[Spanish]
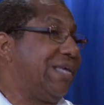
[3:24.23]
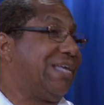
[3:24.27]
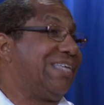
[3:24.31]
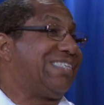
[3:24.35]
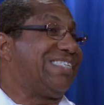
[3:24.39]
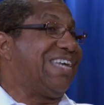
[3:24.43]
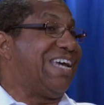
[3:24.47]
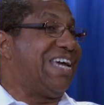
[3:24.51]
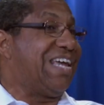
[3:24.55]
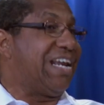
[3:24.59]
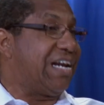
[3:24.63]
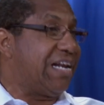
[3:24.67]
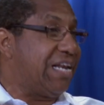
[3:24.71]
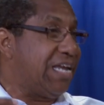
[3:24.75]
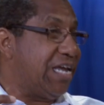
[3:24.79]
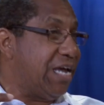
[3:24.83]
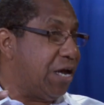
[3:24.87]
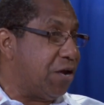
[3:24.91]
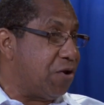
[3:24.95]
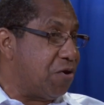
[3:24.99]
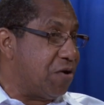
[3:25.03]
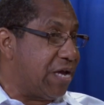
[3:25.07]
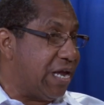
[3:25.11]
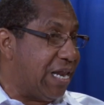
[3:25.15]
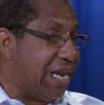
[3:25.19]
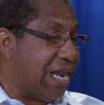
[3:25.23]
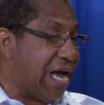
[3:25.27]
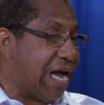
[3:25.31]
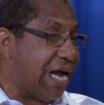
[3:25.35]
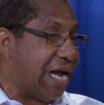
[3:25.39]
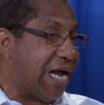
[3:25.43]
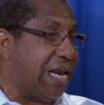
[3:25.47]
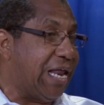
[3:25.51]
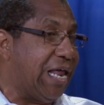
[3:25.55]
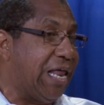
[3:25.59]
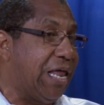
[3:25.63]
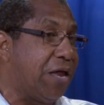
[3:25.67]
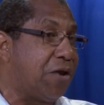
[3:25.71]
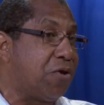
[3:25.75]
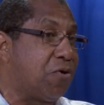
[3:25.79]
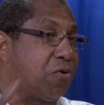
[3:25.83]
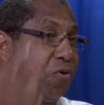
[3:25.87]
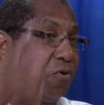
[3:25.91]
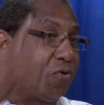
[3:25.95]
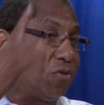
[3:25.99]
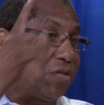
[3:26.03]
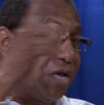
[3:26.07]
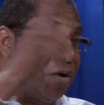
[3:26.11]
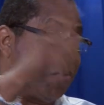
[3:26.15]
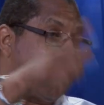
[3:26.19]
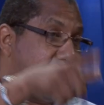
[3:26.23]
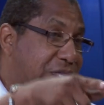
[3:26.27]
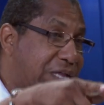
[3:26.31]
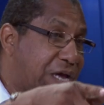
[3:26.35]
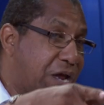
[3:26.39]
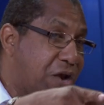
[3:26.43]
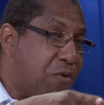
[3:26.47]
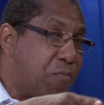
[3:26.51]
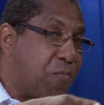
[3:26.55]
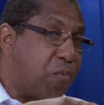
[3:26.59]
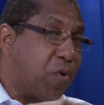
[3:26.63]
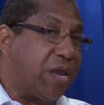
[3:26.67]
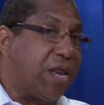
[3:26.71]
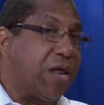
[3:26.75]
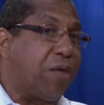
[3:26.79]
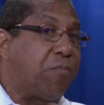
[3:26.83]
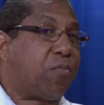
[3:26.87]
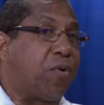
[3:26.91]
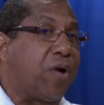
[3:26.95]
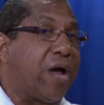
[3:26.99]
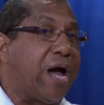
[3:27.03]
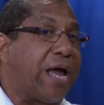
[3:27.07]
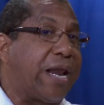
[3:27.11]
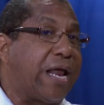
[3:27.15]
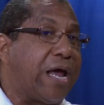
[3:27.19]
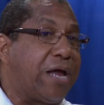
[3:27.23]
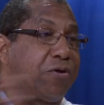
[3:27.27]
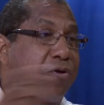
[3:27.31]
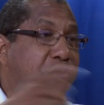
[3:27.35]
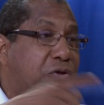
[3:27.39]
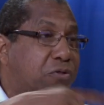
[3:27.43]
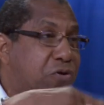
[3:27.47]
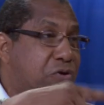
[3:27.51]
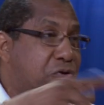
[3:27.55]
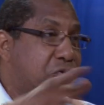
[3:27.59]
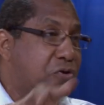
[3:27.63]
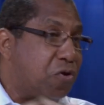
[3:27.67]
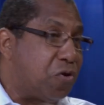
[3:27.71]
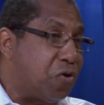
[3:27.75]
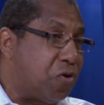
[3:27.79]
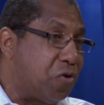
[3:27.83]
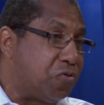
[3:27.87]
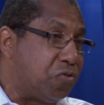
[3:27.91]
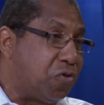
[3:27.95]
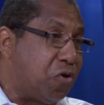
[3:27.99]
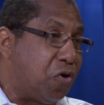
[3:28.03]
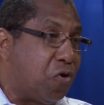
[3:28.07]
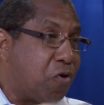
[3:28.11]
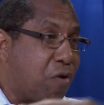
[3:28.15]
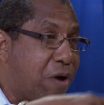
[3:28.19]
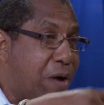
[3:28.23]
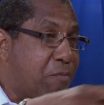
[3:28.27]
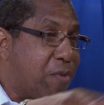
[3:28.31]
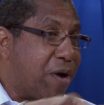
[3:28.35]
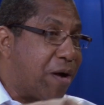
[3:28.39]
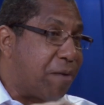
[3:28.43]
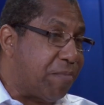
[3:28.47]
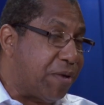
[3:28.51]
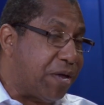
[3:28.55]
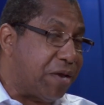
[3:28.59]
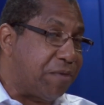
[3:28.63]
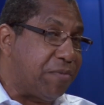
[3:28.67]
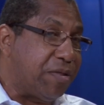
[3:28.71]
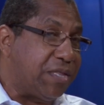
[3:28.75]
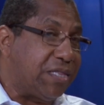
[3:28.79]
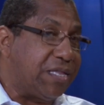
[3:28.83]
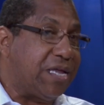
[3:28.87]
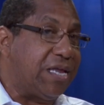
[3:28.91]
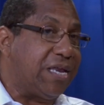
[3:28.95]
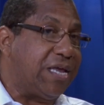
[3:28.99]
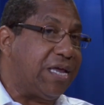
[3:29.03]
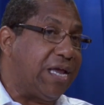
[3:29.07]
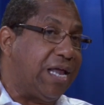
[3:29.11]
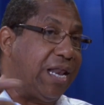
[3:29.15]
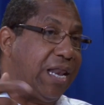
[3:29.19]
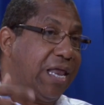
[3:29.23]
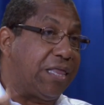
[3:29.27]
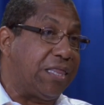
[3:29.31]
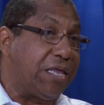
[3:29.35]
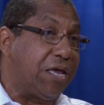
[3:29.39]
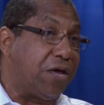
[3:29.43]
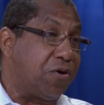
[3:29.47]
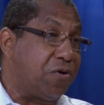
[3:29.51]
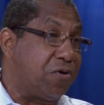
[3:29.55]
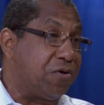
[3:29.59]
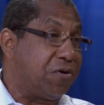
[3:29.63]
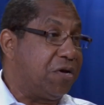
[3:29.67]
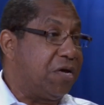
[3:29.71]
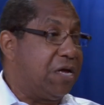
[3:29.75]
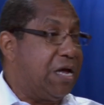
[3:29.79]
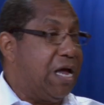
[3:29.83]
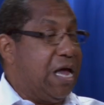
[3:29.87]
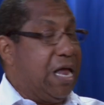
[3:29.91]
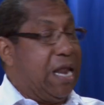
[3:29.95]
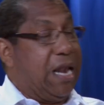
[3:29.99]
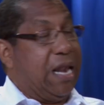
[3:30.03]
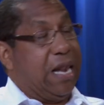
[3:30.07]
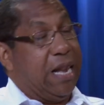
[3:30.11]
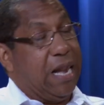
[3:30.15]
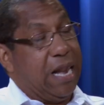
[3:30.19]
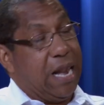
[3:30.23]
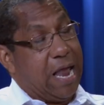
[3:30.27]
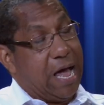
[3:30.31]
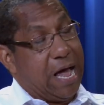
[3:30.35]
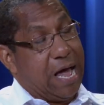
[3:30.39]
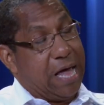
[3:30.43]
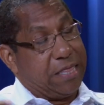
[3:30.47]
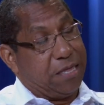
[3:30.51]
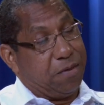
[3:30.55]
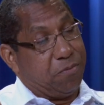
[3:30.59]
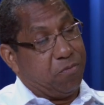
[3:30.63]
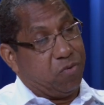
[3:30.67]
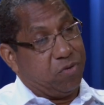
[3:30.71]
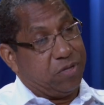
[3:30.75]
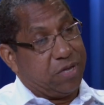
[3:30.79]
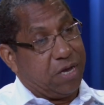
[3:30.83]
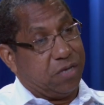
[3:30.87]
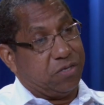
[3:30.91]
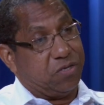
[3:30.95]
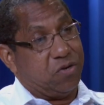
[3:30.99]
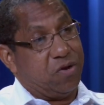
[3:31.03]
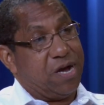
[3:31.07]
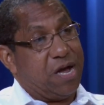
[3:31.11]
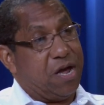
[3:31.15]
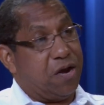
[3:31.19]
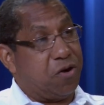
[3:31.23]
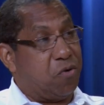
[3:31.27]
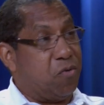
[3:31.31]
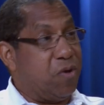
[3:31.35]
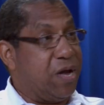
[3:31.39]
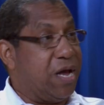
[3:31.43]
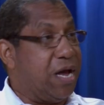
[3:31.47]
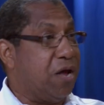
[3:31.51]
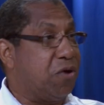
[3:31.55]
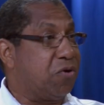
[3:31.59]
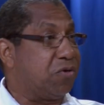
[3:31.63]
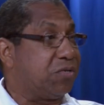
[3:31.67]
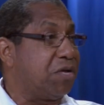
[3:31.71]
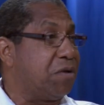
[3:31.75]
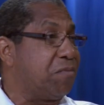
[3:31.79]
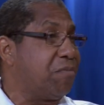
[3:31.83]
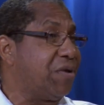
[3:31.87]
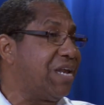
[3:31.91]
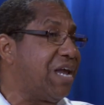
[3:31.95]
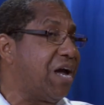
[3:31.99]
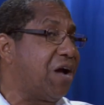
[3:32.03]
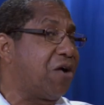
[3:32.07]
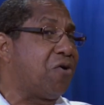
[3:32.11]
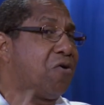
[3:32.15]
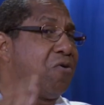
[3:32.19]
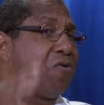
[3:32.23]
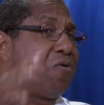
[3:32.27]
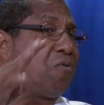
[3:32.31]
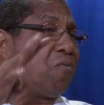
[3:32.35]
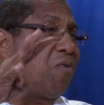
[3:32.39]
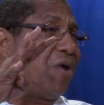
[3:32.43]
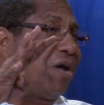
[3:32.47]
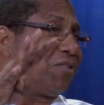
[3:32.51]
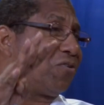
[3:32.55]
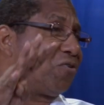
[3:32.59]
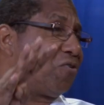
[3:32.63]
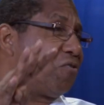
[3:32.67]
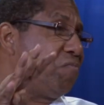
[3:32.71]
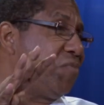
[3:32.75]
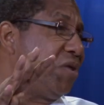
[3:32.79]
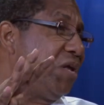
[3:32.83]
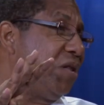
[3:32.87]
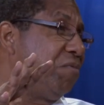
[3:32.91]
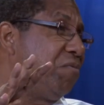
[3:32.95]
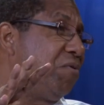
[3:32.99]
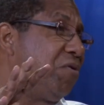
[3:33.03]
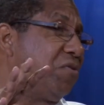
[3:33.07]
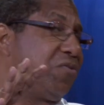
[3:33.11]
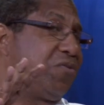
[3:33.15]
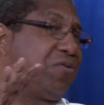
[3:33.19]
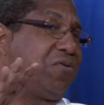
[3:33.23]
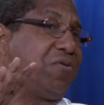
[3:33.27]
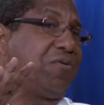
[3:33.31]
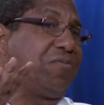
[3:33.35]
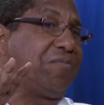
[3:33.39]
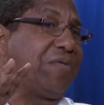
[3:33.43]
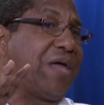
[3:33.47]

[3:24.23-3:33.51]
Se rieron en la calle y dijeron, ustedes votaron por él, pues ahora nosotros no lo, vamos a permitir y le dieron la diputación a Rubén Arosemena con cuatro mil votos,